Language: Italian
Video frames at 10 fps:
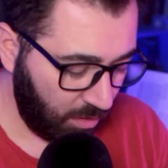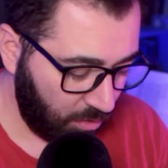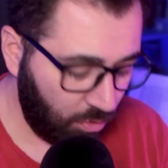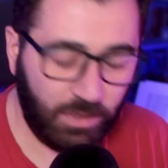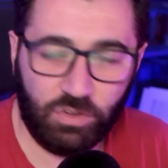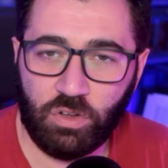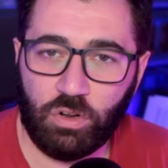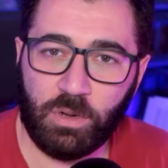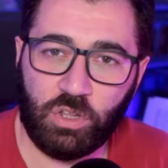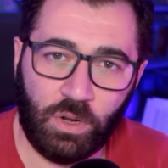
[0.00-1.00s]
Lo menziono
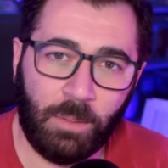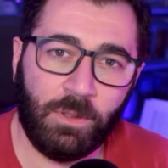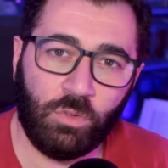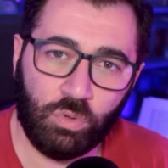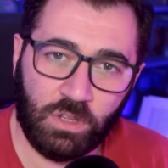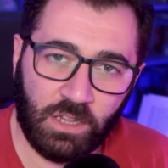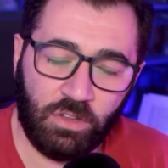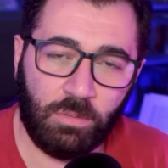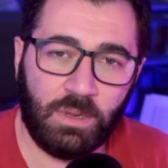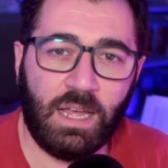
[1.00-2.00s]
perché ho l'abitudine di
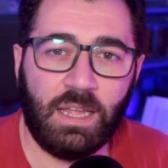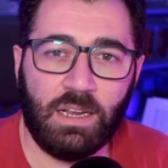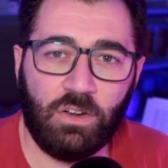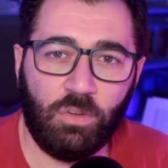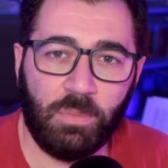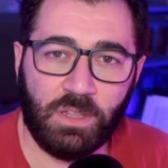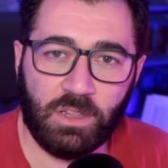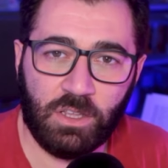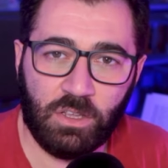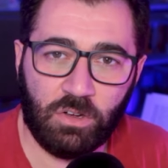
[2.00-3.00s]
nominare il nome di
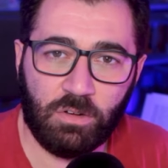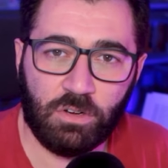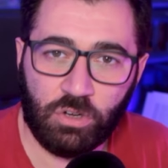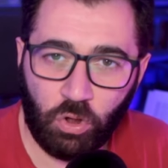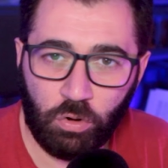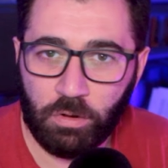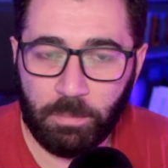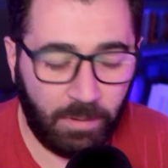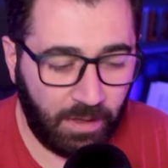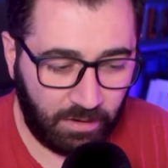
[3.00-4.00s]
Dio non
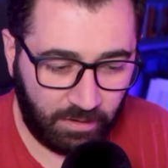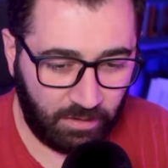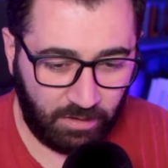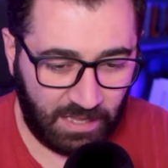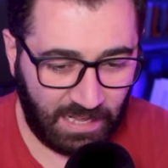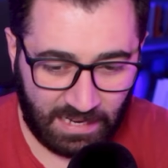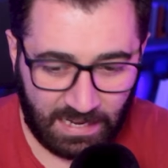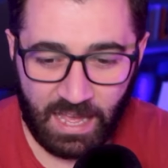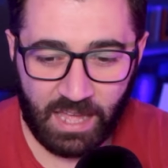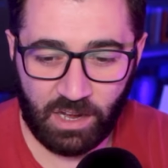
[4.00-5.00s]
per eh,
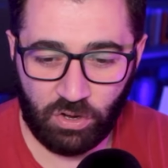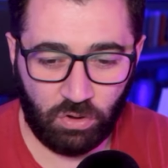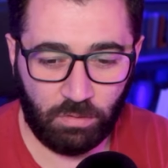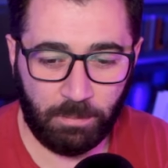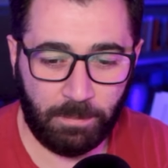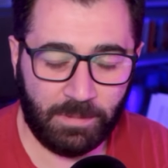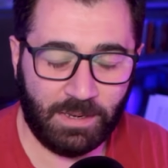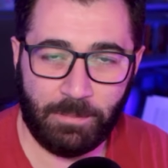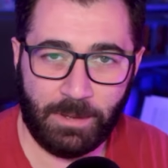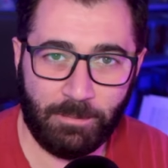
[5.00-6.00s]
ingannare, non
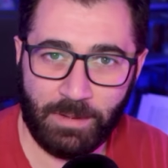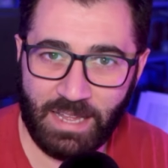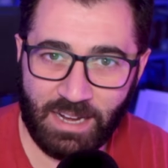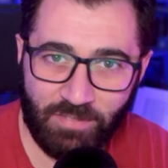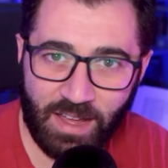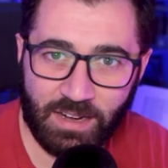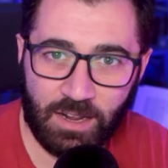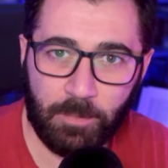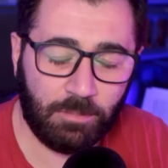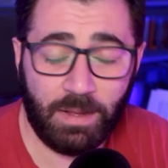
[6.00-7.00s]
in maniera
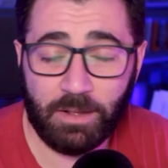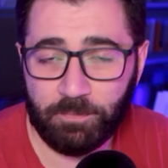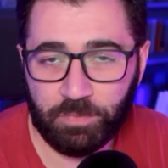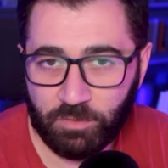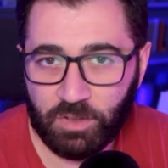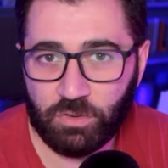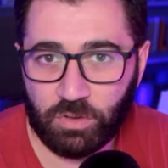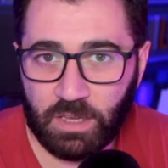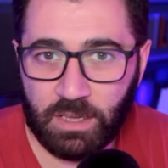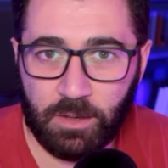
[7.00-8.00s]
vana, ma visto
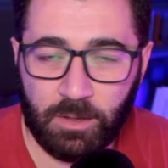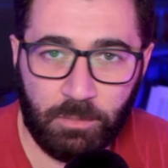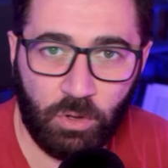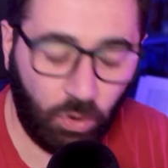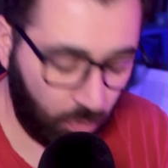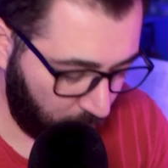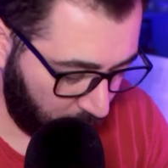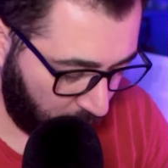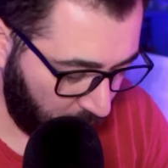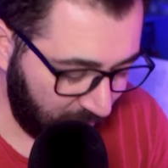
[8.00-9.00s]
che eh, mi
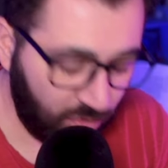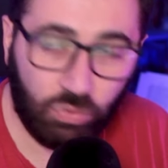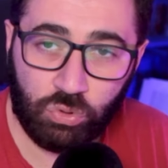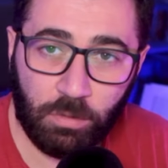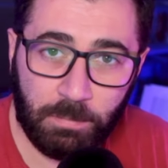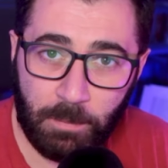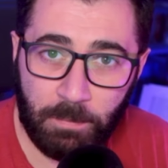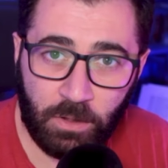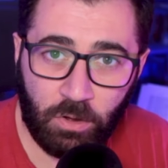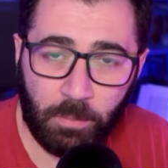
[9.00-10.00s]
occupo di studio
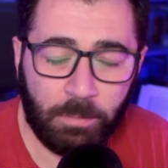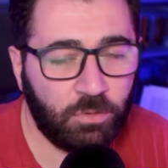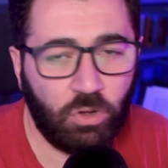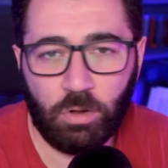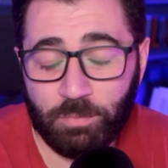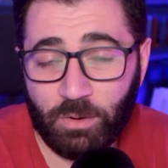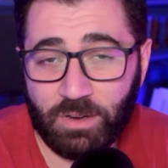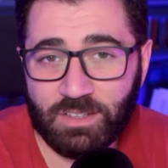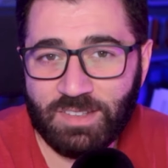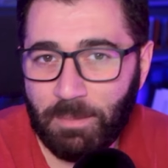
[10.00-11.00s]
biblico solo per
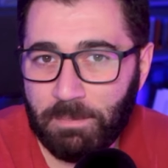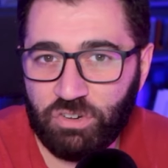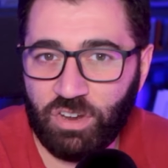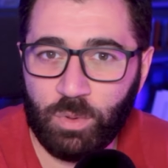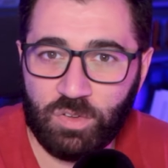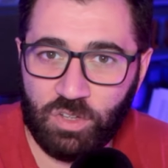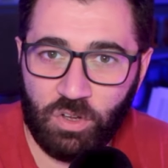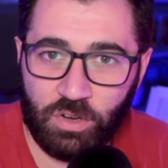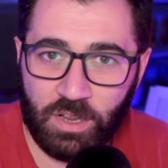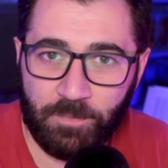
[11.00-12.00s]
una semplice
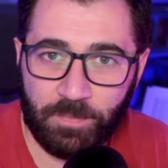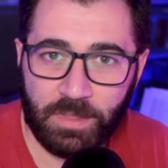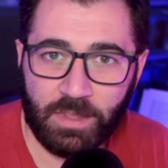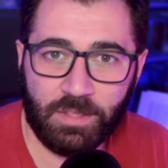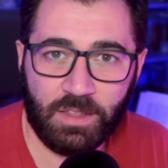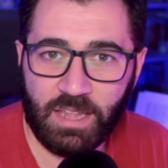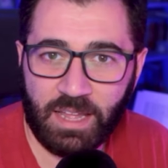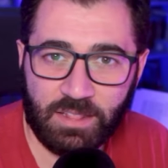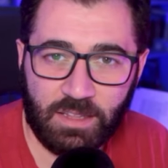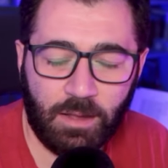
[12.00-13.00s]
questione
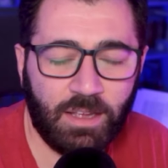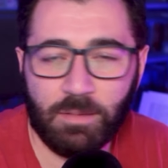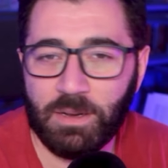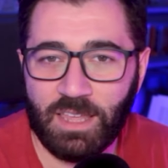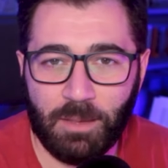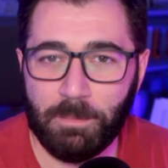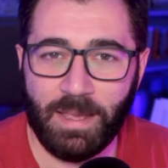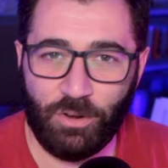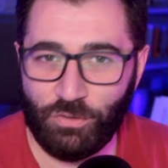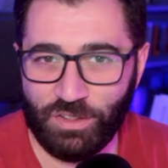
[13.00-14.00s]
didattica, anche perché è
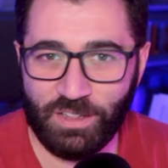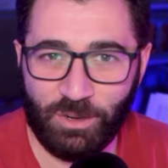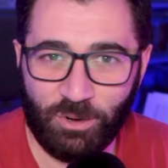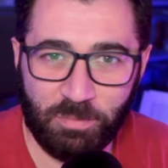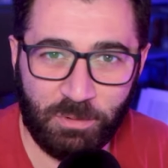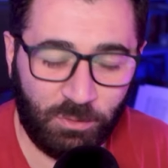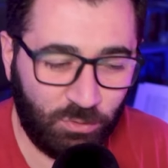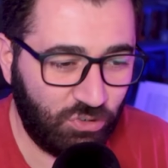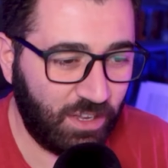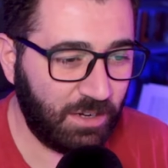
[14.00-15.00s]
bello sentirlo
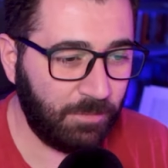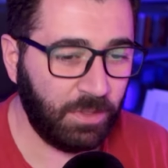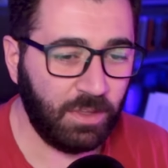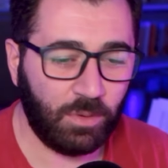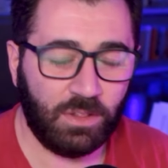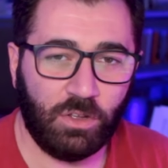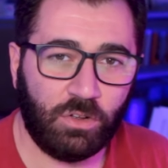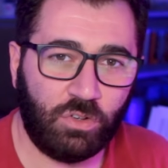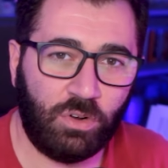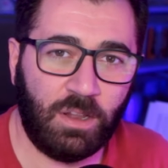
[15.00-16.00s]
pronunciare. Quindi io
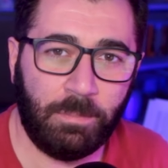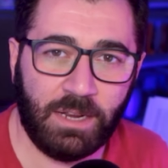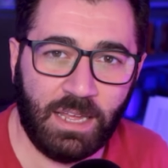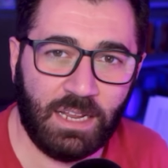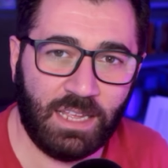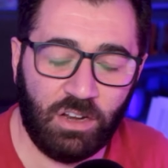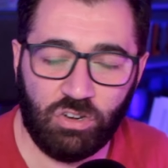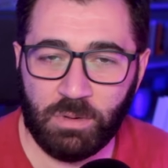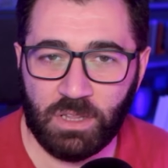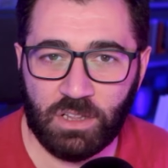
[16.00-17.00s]
sono del parere che il
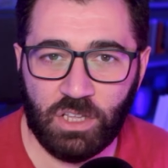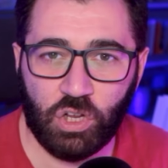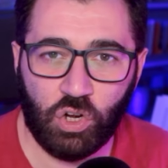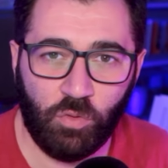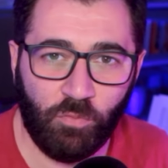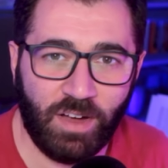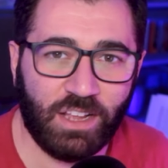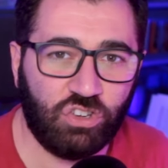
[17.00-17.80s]
nome di Dio non va